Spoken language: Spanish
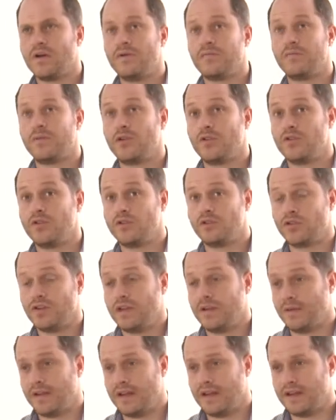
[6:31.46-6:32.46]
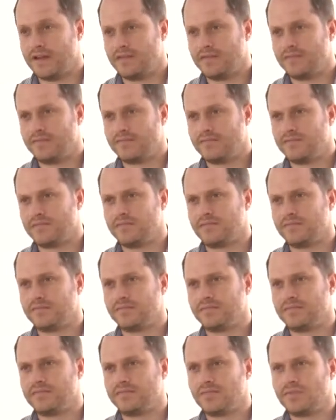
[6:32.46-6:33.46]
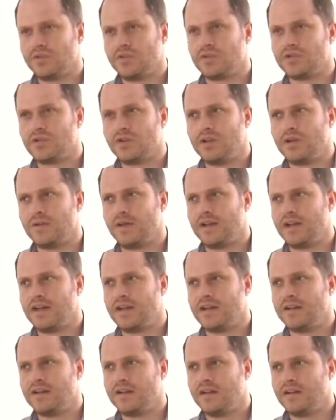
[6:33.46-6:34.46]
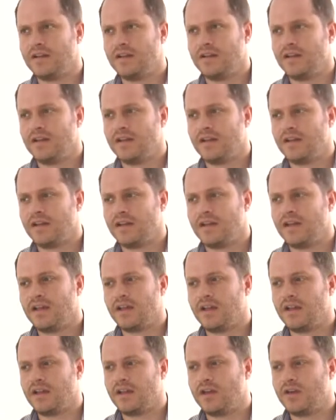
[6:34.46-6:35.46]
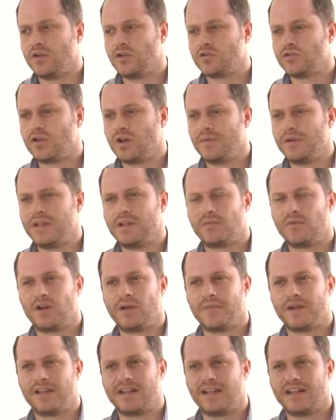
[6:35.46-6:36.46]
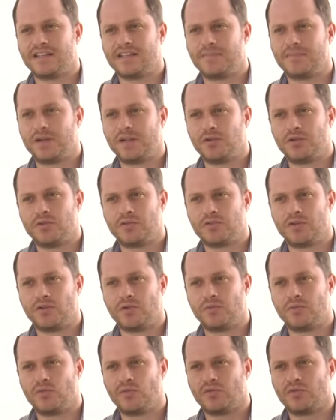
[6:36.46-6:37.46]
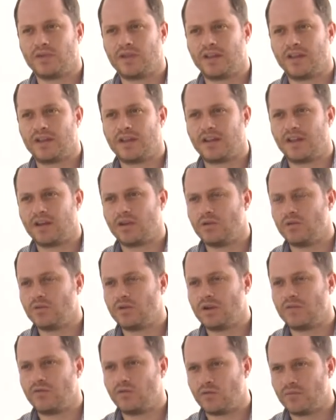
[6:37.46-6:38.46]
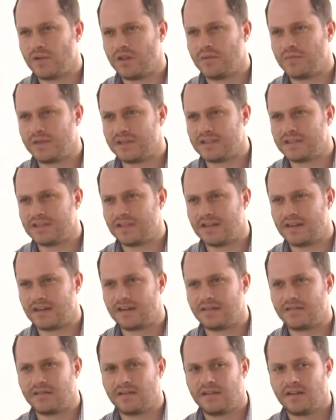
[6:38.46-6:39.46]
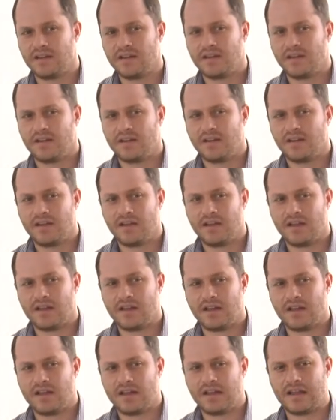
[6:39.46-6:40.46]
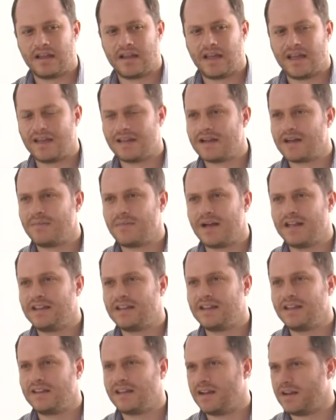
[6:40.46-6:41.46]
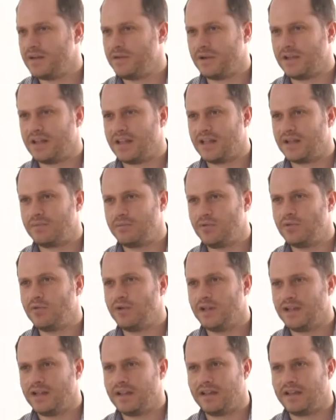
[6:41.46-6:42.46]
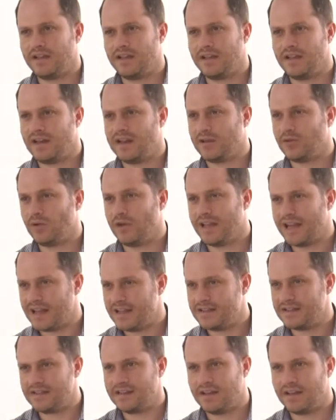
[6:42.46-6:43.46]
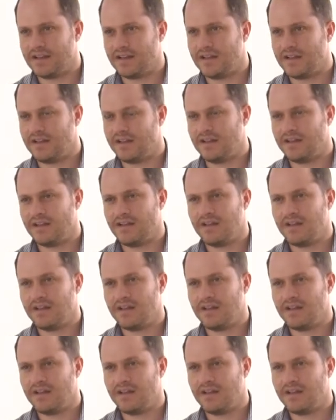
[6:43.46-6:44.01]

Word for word: Bueno, yo soy liberal. Sí. Soy liberal, eh, no solamente por la pertenencia al partido, sino porque tengo una forma de pensar eh, que es amante de las libertades públicas y de la tolerancia y